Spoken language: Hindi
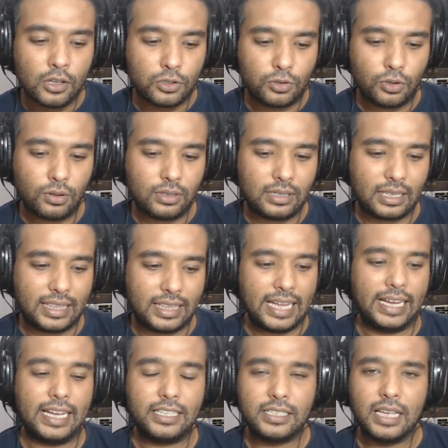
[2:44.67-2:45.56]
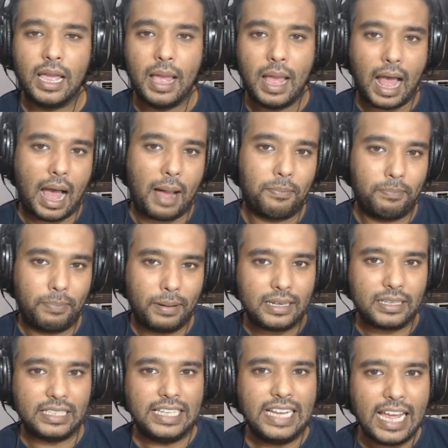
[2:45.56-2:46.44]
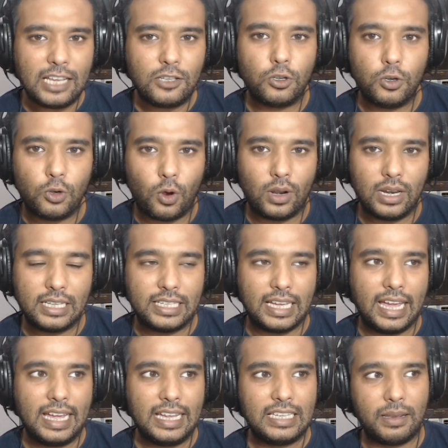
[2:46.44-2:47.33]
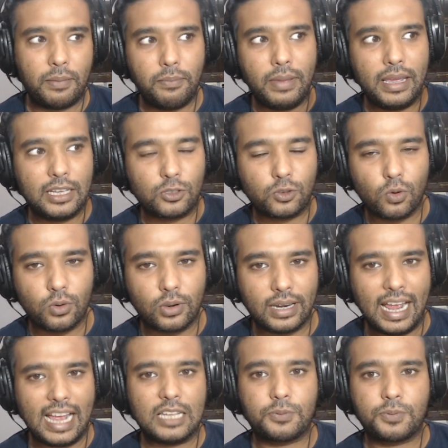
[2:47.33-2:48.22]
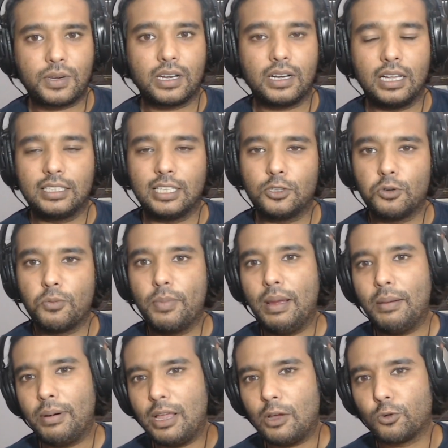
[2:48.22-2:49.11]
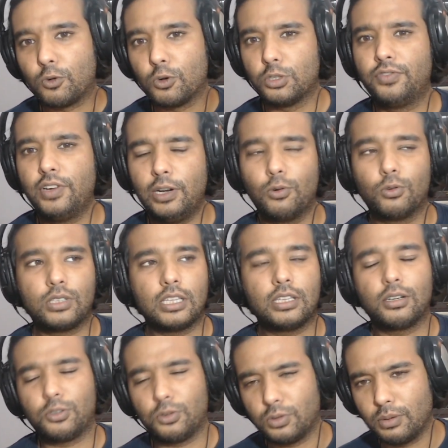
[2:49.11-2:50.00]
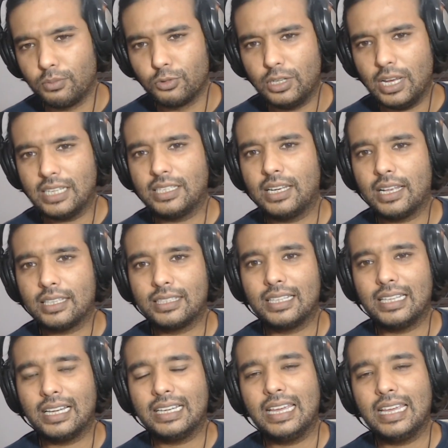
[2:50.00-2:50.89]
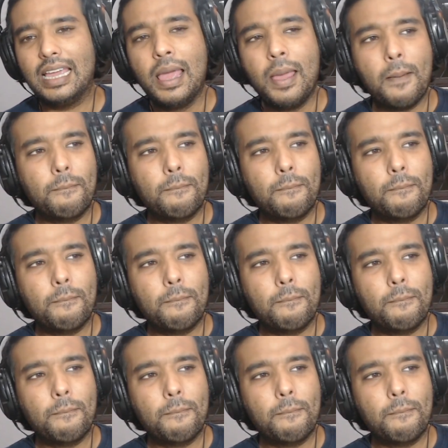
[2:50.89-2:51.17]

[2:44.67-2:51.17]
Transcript: तो द थिंग इज अब पर ये जो नॉलेज है जब मैं इसको ग्रेस्प कर रहा था तो मैं बड़ा खुश फील होता था क्योंकि मुझे ऐसा लगता था कि